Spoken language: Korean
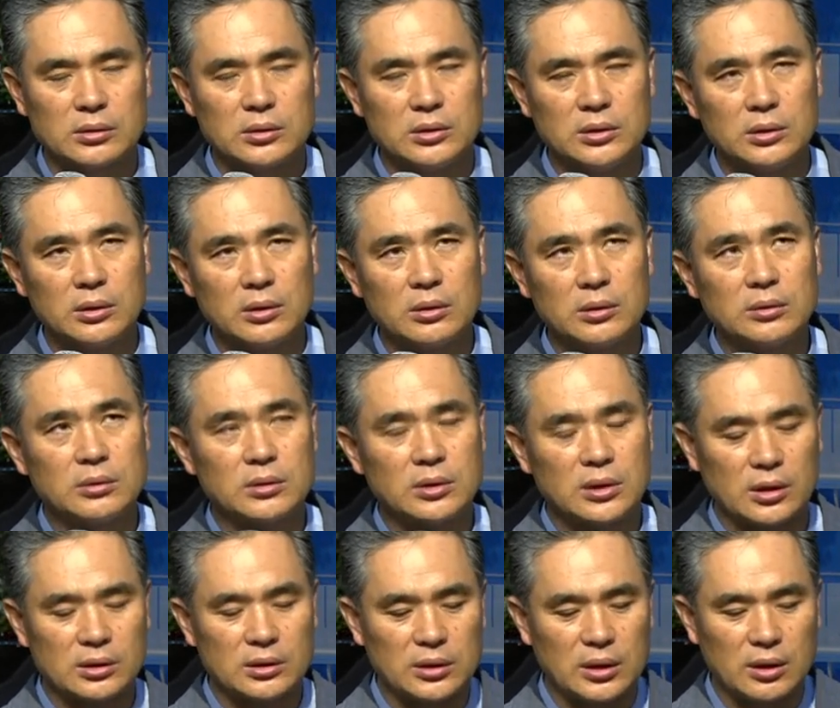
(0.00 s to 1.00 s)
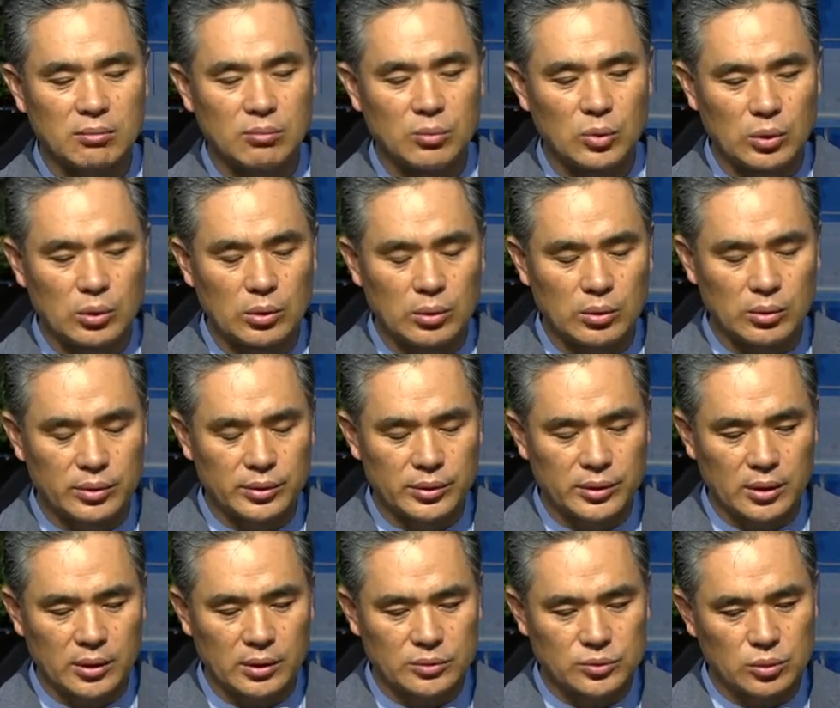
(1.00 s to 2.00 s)
그렇게 그냥 뭐
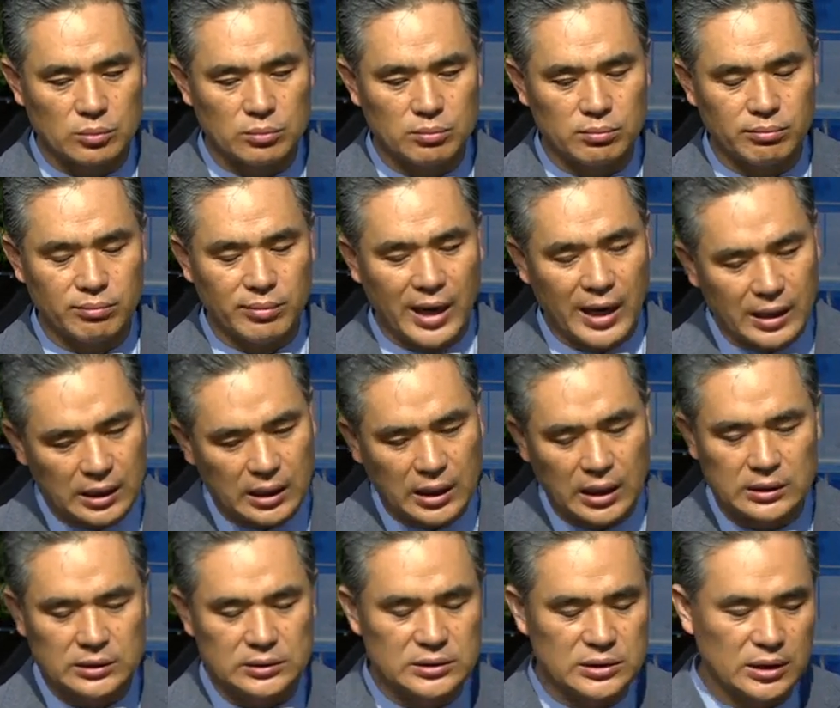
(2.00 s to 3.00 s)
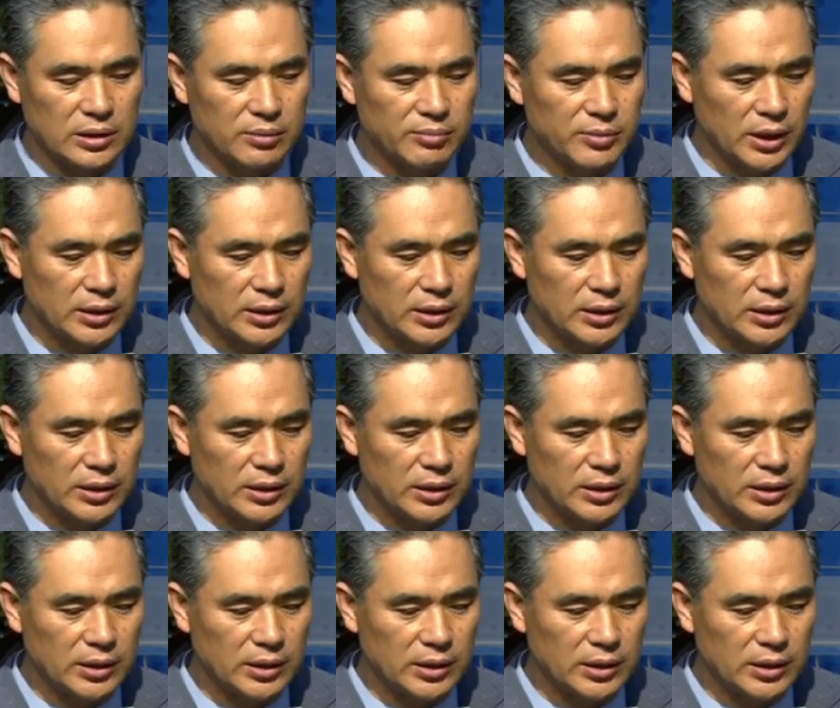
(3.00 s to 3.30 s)
이렇게 좀 막 하는 사람이